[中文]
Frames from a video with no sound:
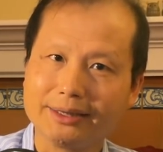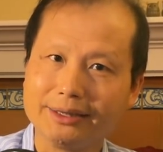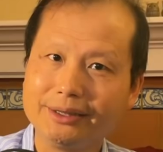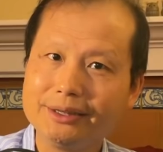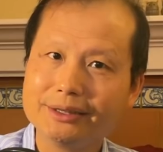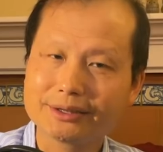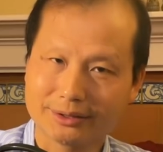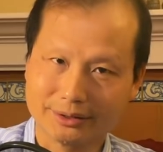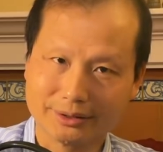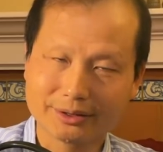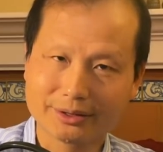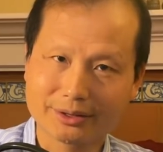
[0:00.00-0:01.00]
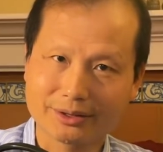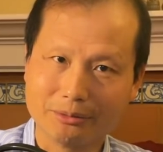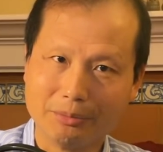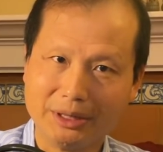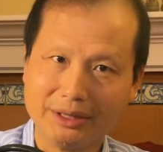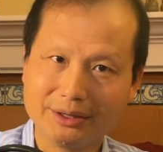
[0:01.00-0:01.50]
一十四
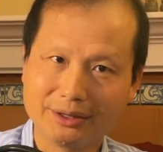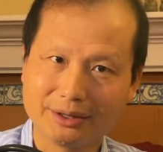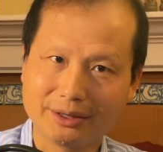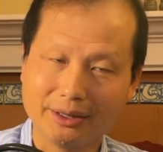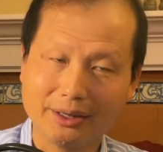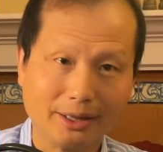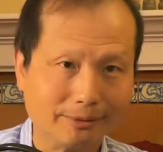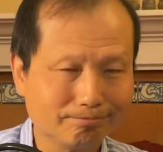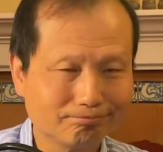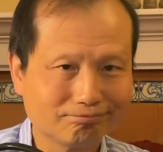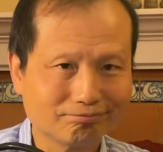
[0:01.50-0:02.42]
名敌人。